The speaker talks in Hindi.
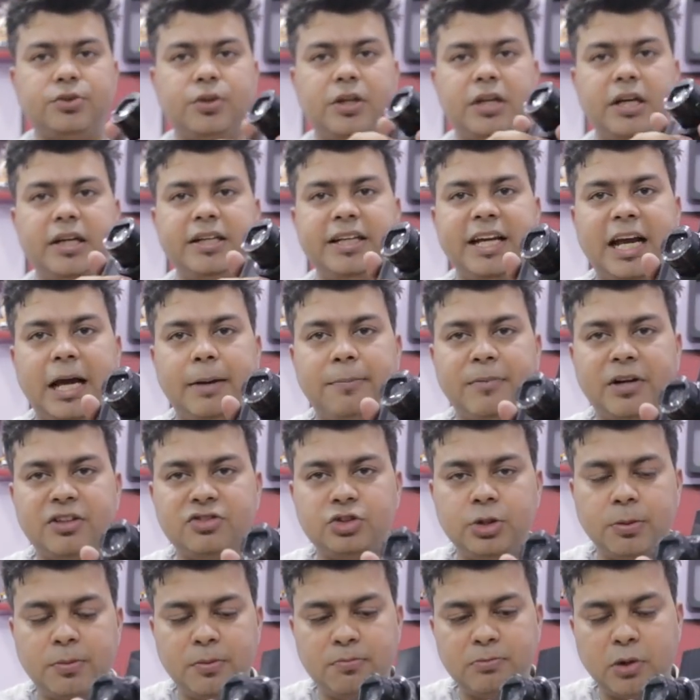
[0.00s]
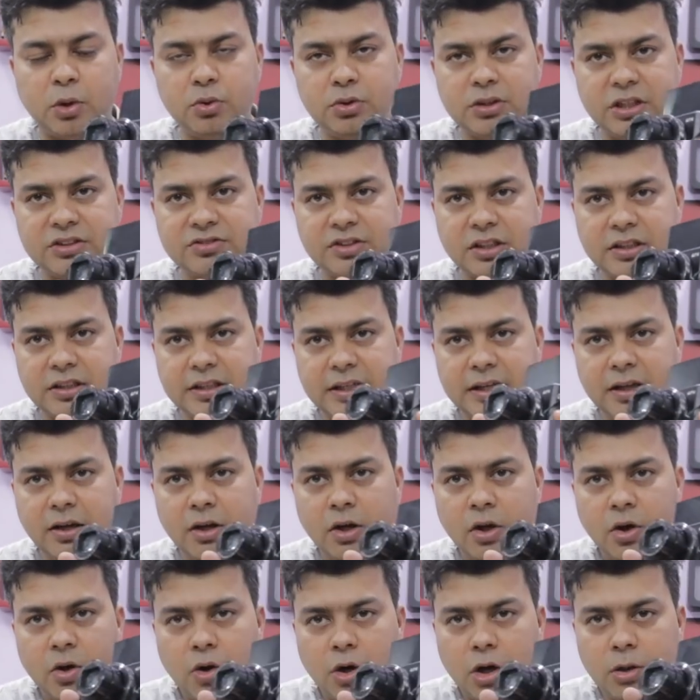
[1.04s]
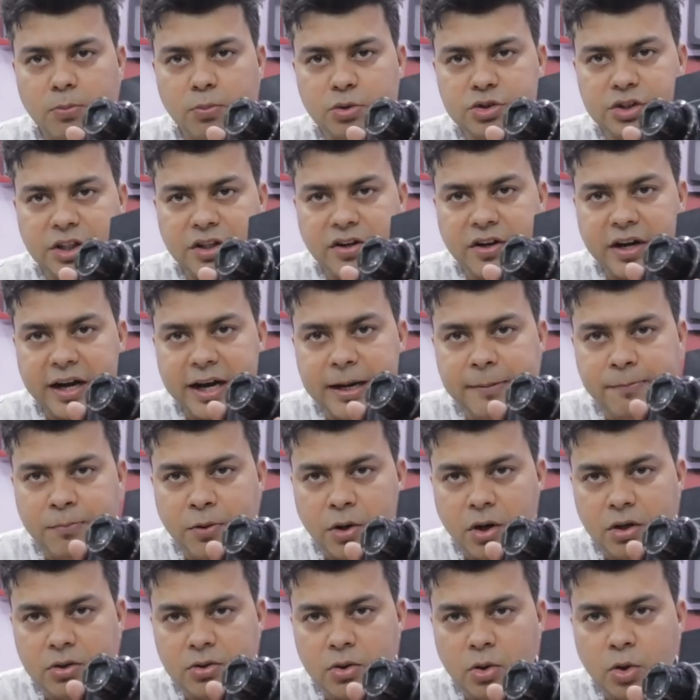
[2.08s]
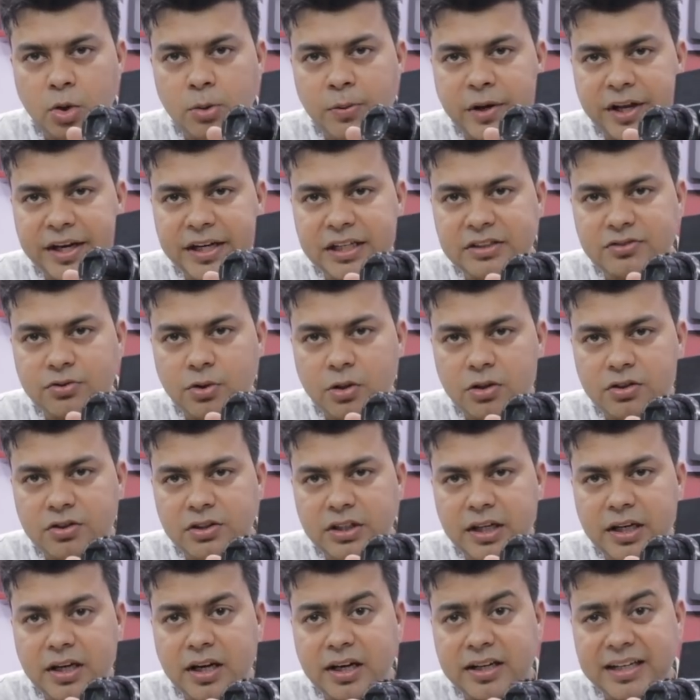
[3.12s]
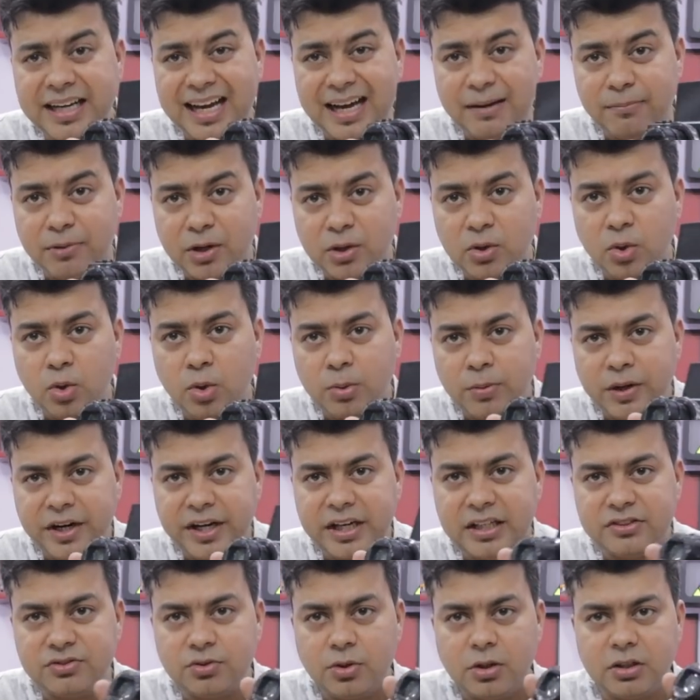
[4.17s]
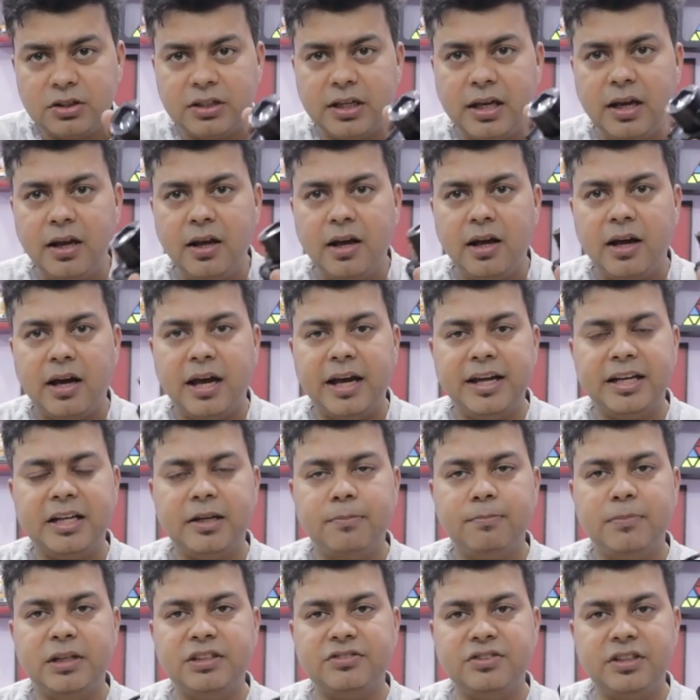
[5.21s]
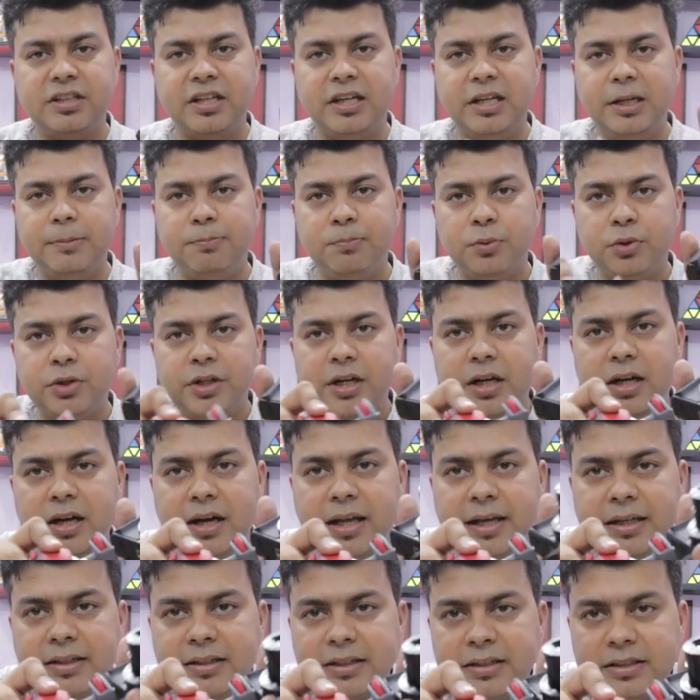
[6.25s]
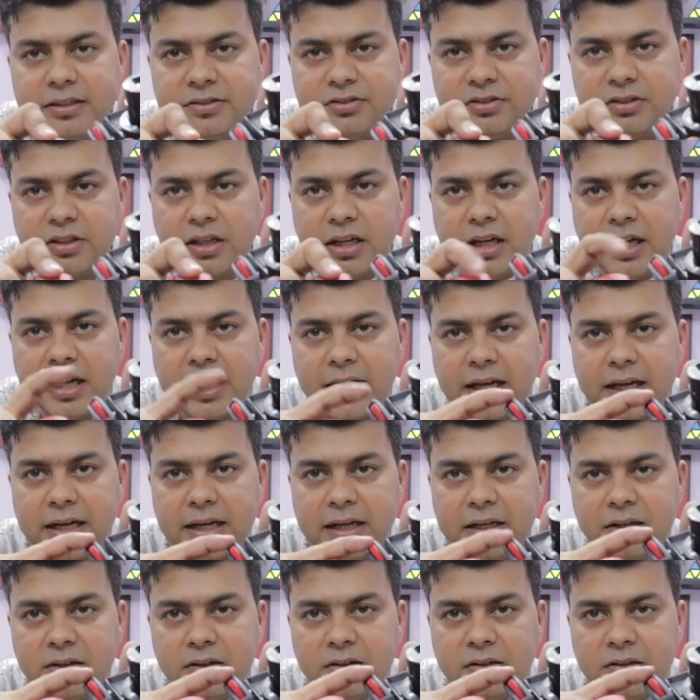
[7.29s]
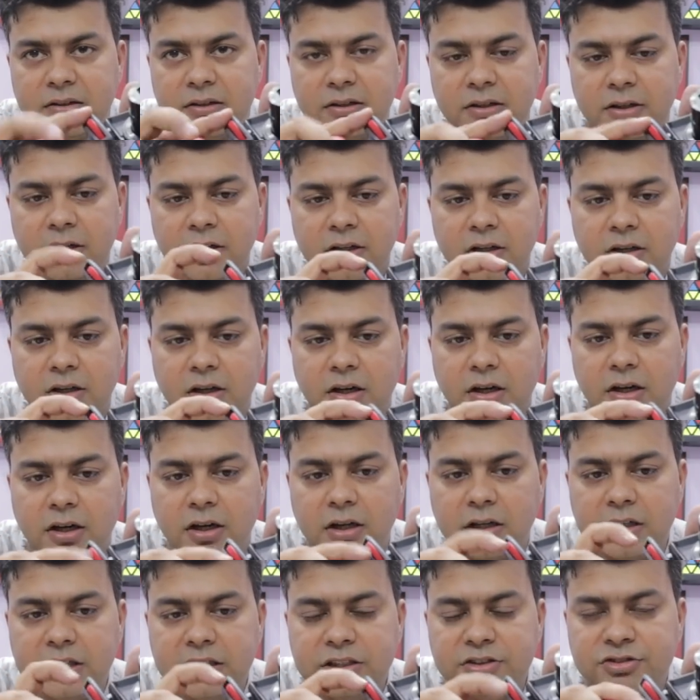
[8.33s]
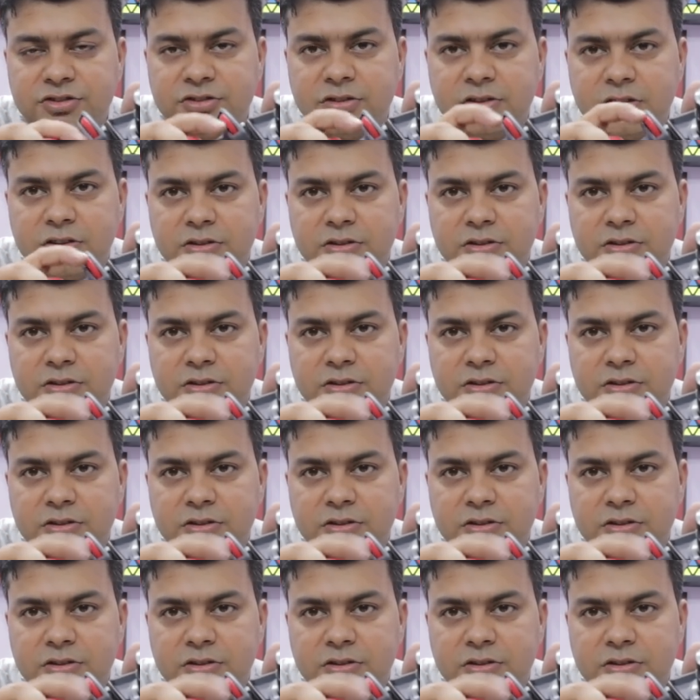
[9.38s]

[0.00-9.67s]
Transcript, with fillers: जो है कैमरा इसके ऊपर माउंट कर सकते हैं और मुझे ट्राईपॉड को घुमाने की ज़रूरत नहीं है ना कैमरा को घुमाने की ज़रूरत है आई कैन बेसिकली पुट इट लाइक दिस एंड इस